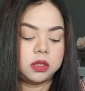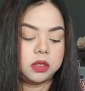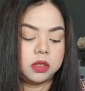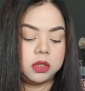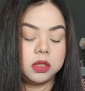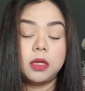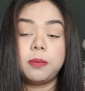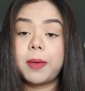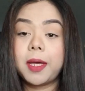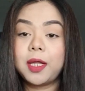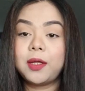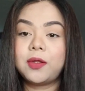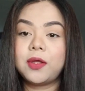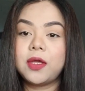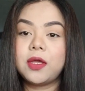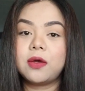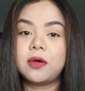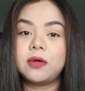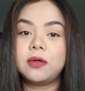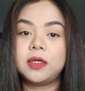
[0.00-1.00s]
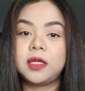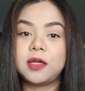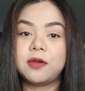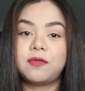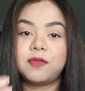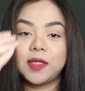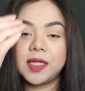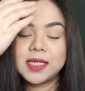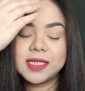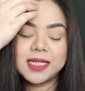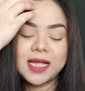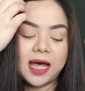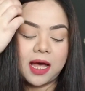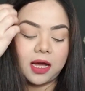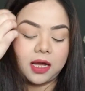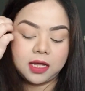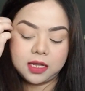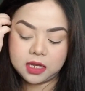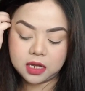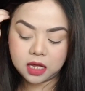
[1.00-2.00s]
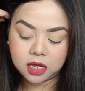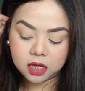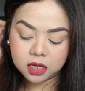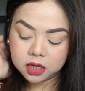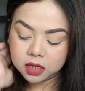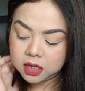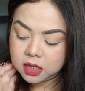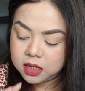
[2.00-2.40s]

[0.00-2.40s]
hindi pa ito yung gift niya sa akin na ah.